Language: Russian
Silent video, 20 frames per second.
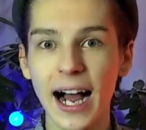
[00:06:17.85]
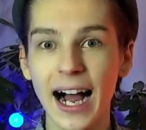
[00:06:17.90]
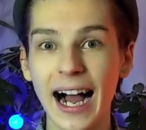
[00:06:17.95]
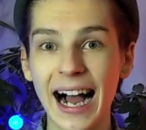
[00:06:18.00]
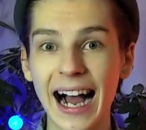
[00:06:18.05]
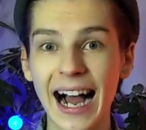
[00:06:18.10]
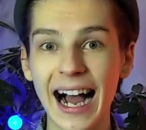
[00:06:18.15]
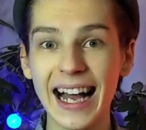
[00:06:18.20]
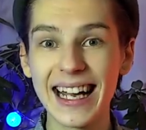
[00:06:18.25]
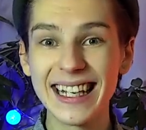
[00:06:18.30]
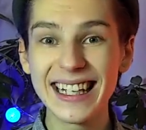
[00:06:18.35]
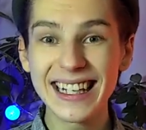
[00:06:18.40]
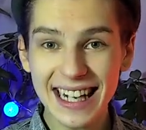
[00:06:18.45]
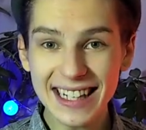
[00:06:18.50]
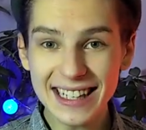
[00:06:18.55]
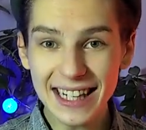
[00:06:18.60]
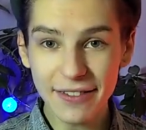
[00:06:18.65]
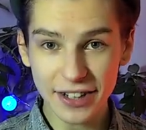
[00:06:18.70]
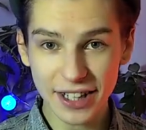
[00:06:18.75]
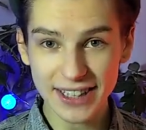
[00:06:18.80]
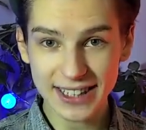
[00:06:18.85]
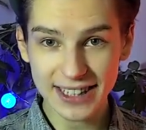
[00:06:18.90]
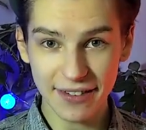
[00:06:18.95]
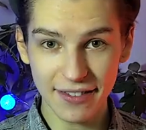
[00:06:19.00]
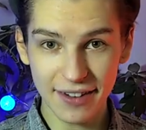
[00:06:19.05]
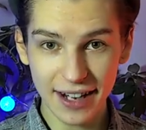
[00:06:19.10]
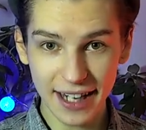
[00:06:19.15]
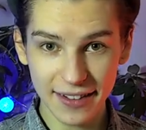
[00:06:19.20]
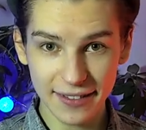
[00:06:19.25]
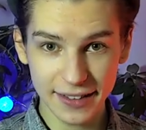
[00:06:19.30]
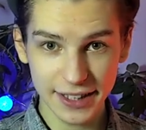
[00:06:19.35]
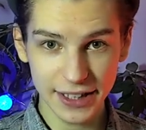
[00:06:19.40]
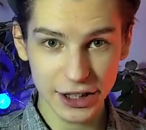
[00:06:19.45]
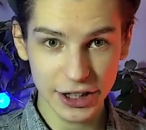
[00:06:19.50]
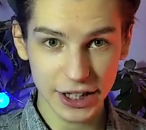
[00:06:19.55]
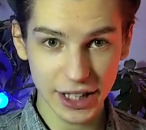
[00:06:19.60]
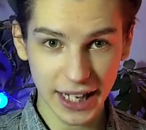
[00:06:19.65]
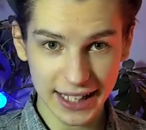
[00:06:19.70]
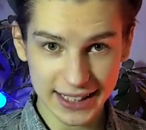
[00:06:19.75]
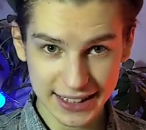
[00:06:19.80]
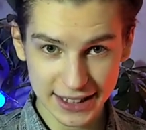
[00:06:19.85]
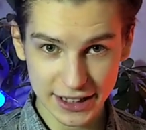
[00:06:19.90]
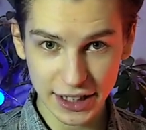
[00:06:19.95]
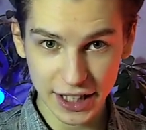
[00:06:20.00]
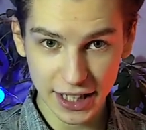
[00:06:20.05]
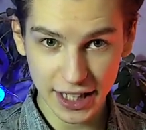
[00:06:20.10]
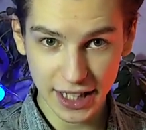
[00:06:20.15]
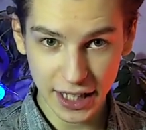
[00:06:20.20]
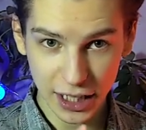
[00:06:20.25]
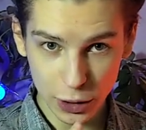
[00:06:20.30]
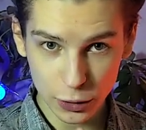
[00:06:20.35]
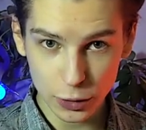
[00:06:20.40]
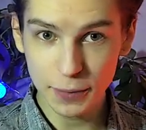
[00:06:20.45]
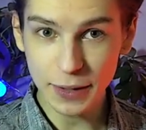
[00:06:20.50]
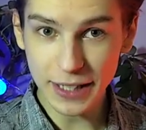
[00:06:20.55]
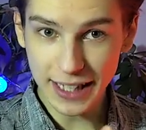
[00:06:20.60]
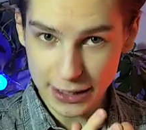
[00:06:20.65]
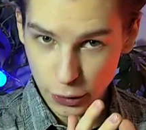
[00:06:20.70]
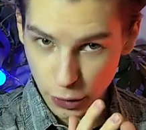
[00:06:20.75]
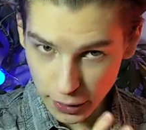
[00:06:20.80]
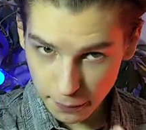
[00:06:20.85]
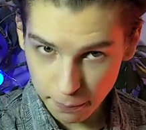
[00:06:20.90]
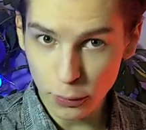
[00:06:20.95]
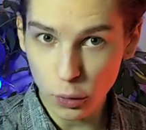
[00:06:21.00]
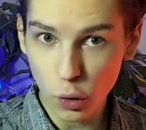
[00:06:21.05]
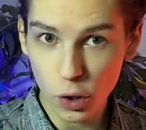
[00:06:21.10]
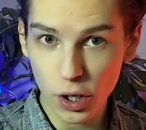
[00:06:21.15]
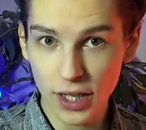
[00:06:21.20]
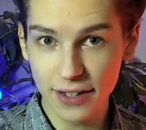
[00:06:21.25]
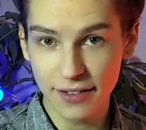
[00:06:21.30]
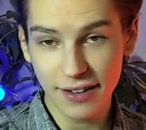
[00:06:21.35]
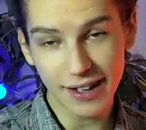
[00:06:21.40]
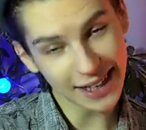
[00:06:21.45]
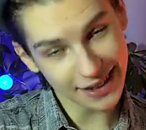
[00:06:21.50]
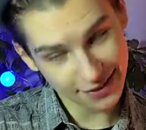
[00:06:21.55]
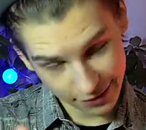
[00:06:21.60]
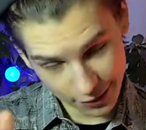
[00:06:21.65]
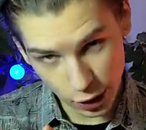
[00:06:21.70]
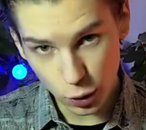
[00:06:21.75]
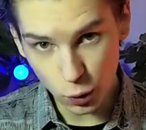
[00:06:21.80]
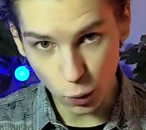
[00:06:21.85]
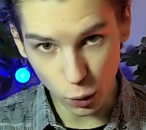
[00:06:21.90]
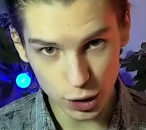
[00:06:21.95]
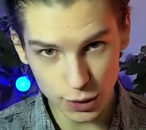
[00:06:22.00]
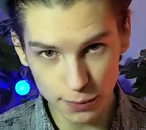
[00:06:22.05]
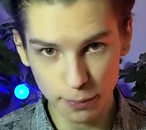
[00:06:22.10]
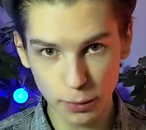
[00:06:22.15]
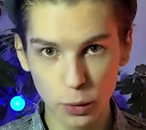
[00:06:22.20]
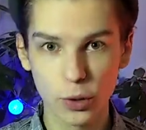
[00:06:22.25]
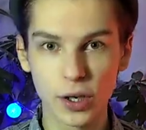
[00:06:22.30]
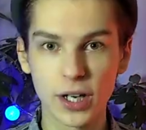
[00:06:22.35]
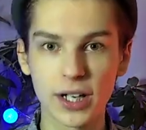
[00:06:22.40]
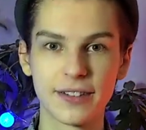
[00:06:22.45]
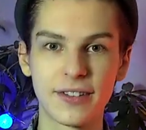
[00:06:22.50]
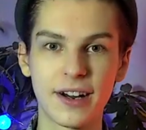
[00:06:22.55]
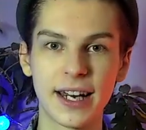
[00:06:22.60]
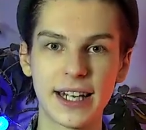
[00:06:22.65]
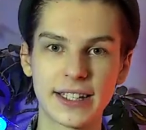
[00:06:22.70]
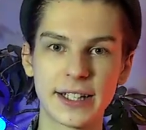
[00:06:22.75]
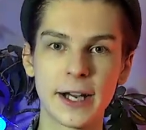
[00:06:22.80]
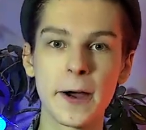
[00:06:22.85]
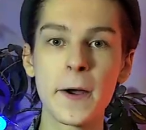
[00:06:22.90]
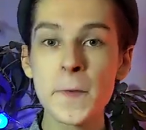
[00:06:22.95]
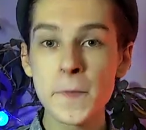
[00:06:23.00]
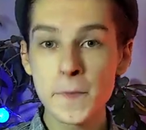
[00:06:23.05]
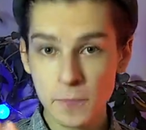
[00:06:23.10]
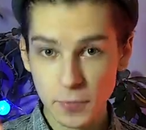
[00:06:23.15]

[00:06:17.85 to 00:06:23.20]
А, и когда вы разговариваете с людьми, которые плохо говорят, вы тоже плохо говорите знаете.